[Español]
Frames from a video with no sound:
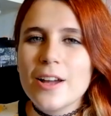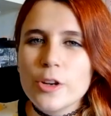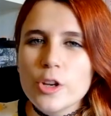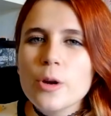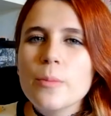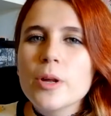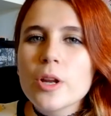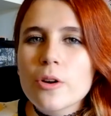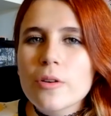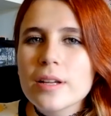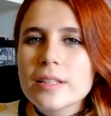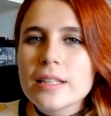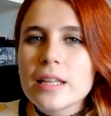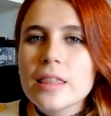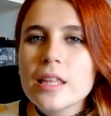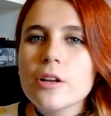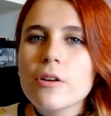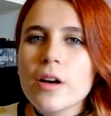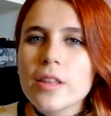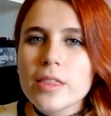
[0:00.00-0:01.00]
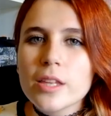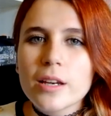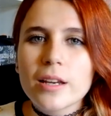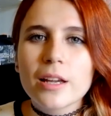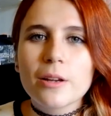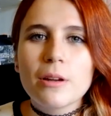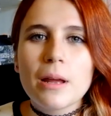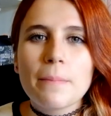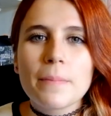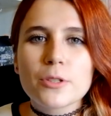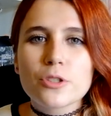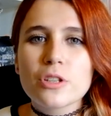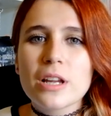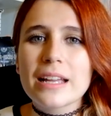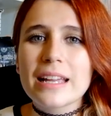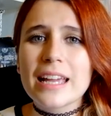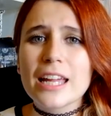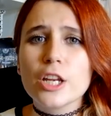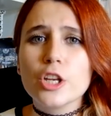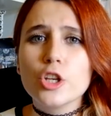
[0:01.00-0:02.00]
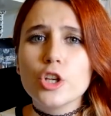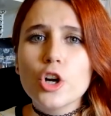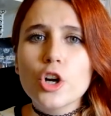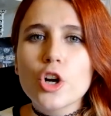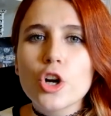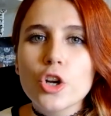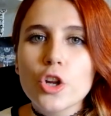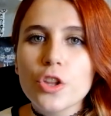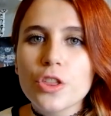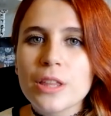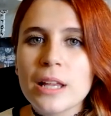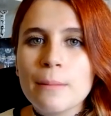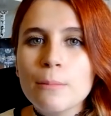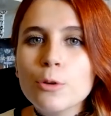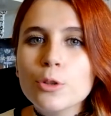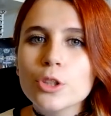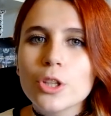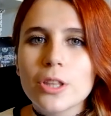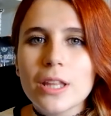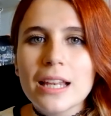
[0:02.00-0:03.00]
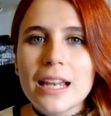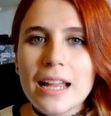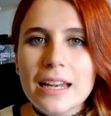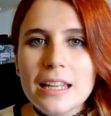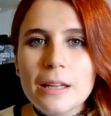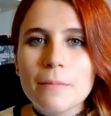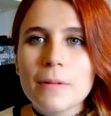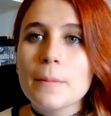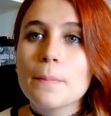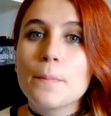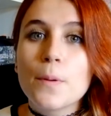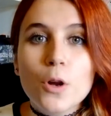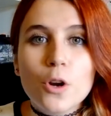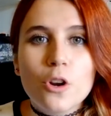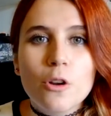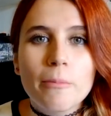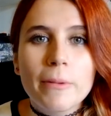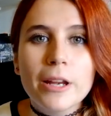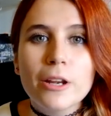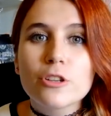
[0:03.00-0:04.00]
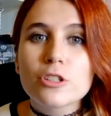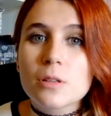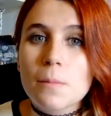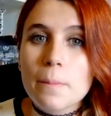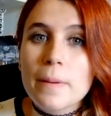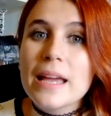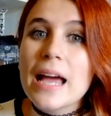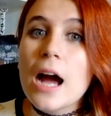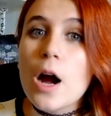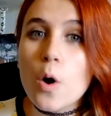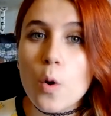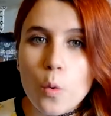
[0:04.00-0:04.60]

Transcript: Número 45. Hacer que una persona que no conoce el mundo del anime por lo menos vea